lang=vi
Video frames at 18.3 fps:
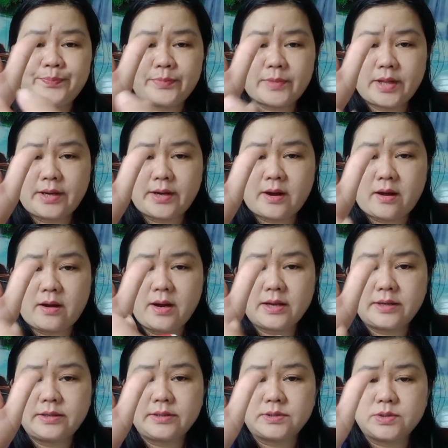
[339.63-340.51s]
thì nó
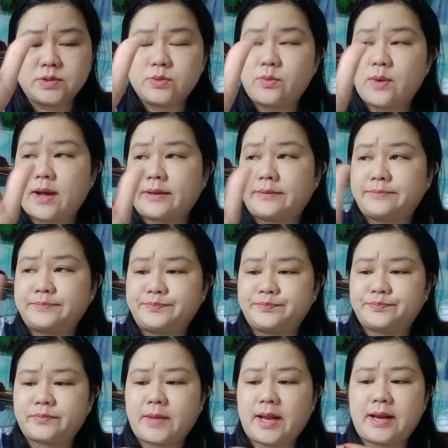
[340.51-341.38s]
là đường xuất ngoại
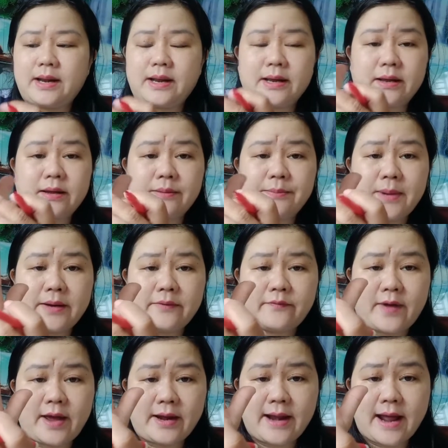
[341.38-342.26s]
này là cái manh
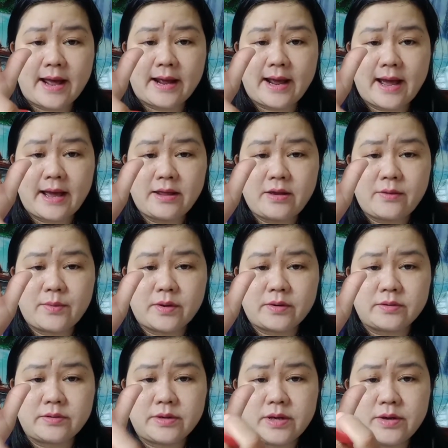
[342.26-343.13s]
vẽ đại khái cho mọi
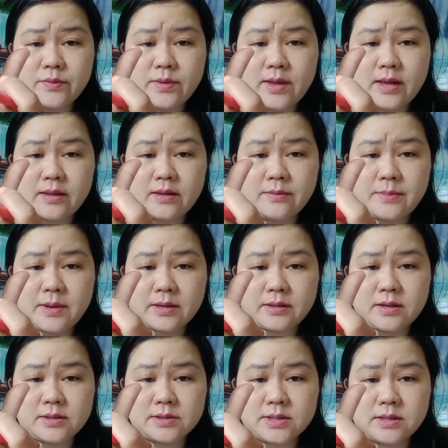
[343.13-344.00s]
người hiểu nha chứ mà
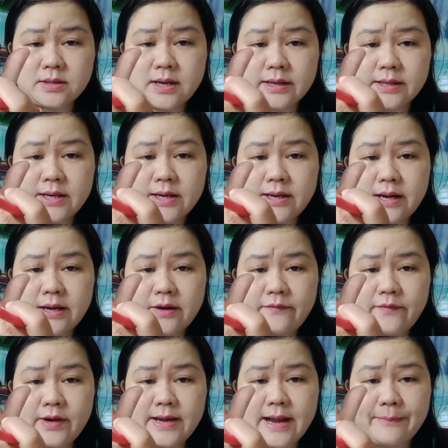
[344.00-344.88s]
thực sự là trên này
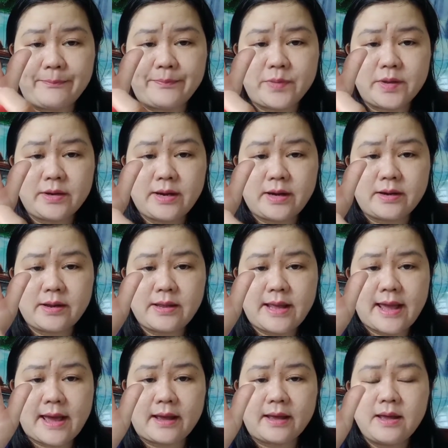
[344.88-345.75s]
nó phải đậm dưới này nó
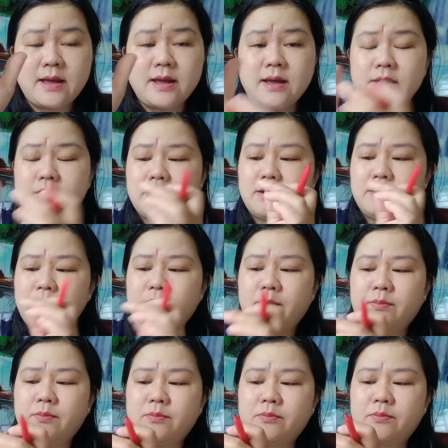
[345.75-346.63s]
nhạt nhưng
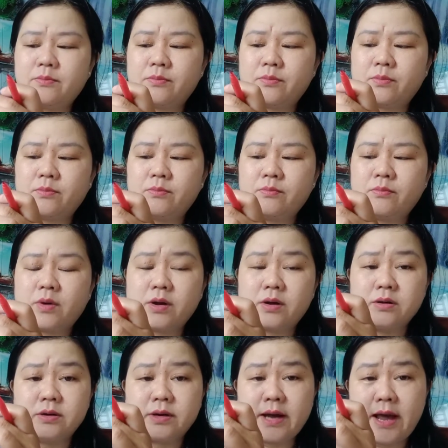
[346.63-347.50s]
mà mọi
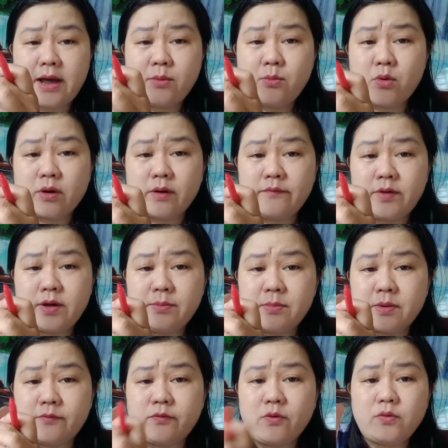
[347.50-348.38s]
người kéo một cái
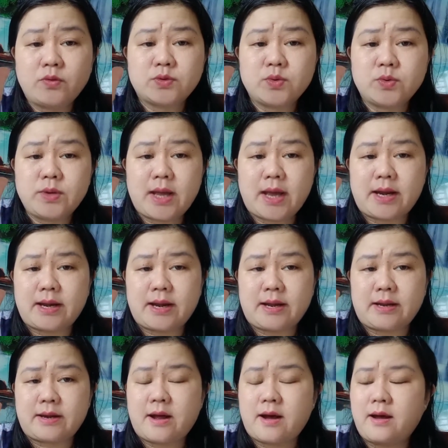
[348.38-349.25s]
viết mà vuốt xuống vậy
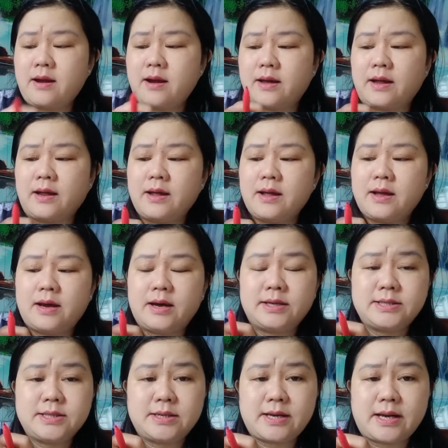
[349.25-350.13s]
nè đó là
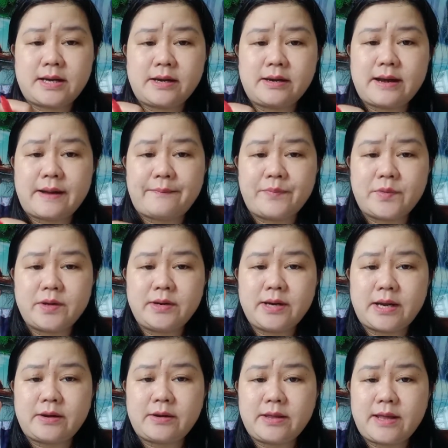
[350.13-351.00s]
ở trên này nó đậm dưới
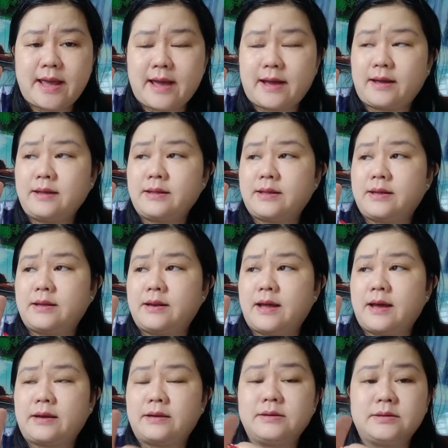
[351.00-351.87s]
này nó nhạt đó, thì
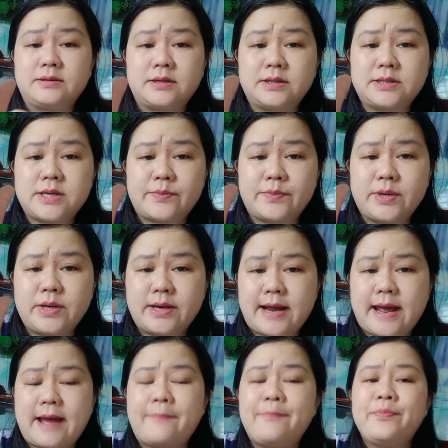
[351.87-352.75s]
là đường ở trong đi
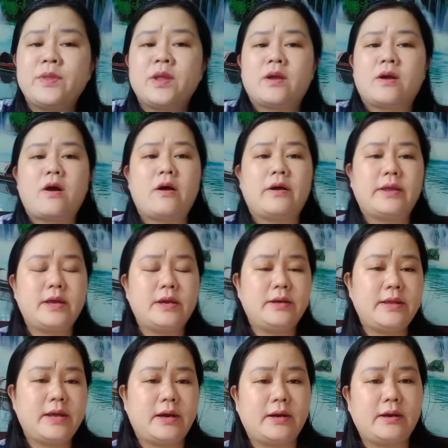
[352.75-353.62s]
ra còn
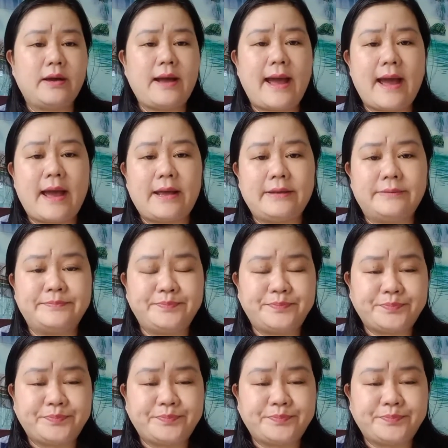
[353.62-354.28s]
như những ai